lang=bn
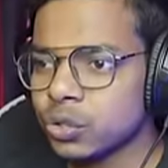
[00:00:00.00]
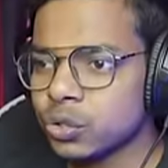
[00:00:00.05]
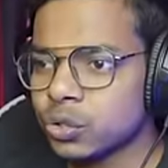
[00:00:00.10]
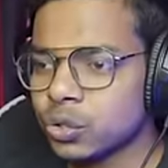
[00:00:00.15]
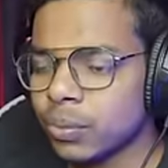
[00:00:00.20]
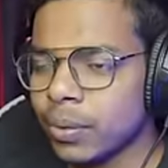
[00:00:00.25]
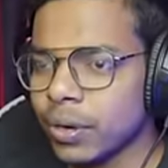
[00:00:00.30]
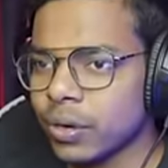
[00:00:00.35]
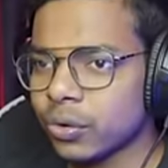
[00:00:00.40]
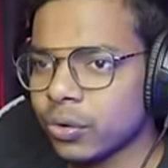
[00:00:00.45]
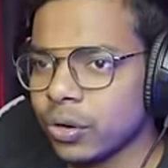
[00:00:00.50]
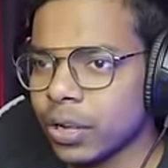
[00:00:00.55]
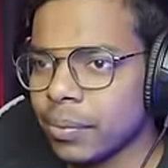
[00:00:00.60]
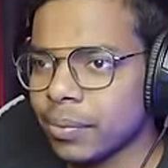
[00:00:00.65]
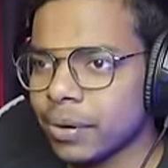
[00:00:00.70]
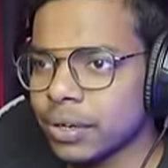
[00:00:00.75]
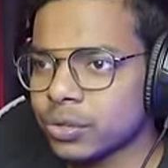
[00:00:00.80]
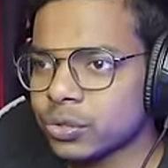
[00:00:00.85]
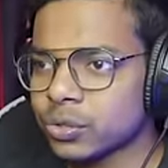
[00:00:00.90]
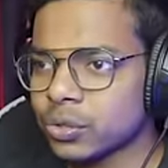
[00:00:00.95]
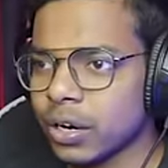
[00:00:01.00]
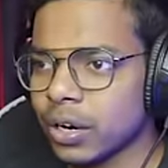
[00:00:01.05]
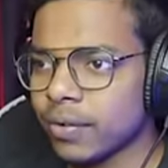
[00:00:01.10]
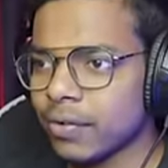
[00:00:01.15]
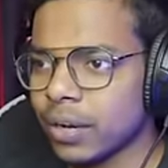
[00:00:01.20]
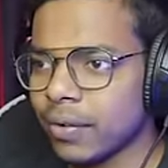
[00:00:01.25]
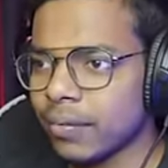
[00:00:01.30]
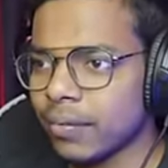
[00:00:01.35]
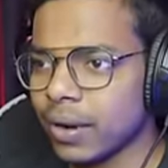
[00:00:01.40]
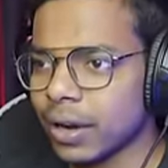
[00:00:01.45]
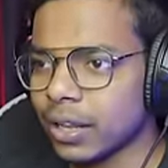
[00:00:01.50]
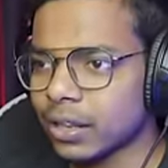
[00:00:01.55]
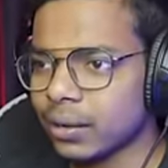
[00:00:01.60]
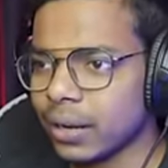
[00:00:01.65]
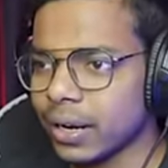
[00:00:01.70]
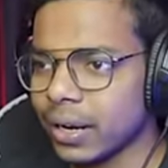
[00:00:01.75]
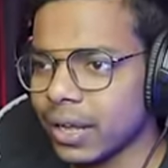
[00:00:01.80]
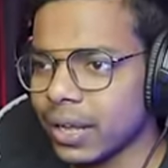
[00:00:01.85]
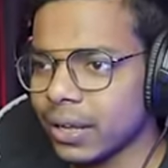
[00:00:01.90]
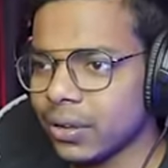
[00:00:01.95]
সমান করে আমাকে সুগার ফার্ম বানাতে
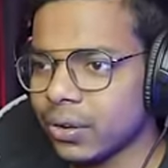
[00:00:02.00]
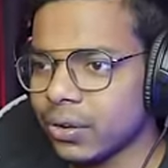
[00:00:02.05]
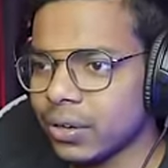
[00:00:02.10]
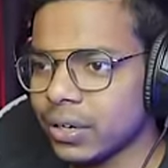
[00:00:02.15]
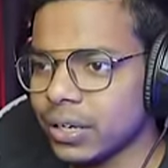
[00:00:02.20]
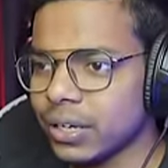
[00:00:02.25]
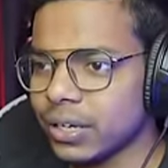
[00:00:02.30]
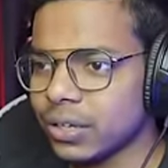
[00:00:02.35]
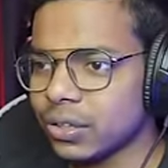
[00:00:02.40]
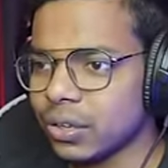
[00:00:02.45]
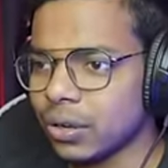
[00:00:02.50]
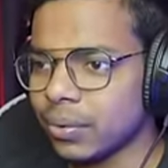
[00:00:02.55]
আর এগুলো নিয়ে নিতে